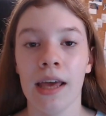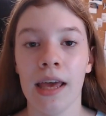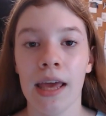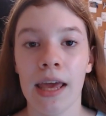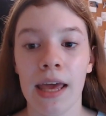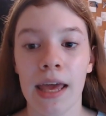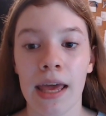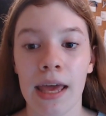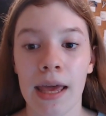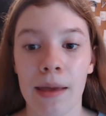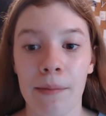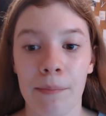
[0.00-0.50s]

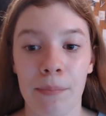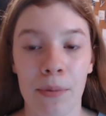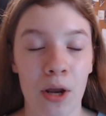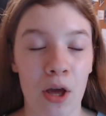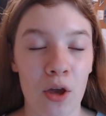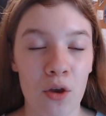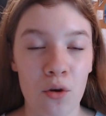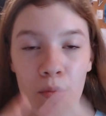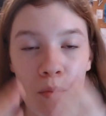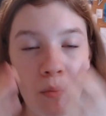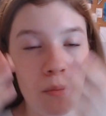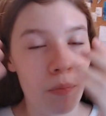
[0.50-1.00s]
eh, pero
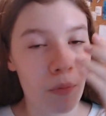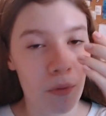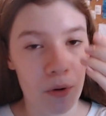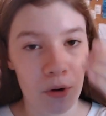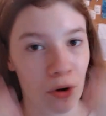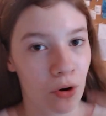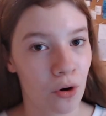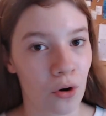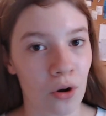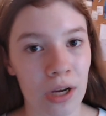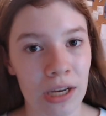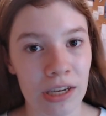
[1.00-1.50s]
hay un
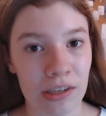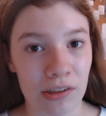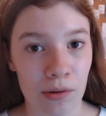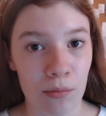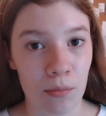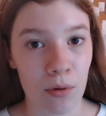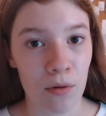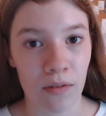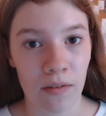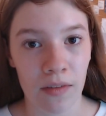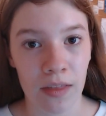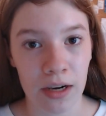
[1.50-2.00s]
porrón que son
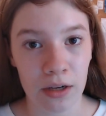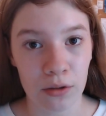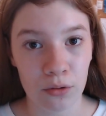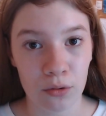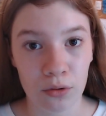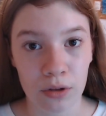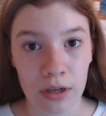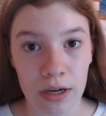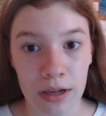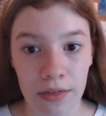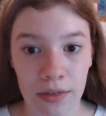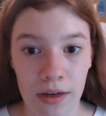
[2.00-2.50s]
muy fáciles de
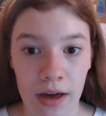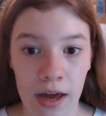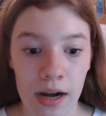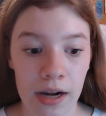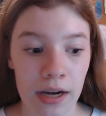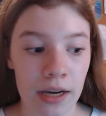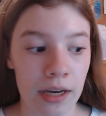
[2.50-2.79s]
utilizar,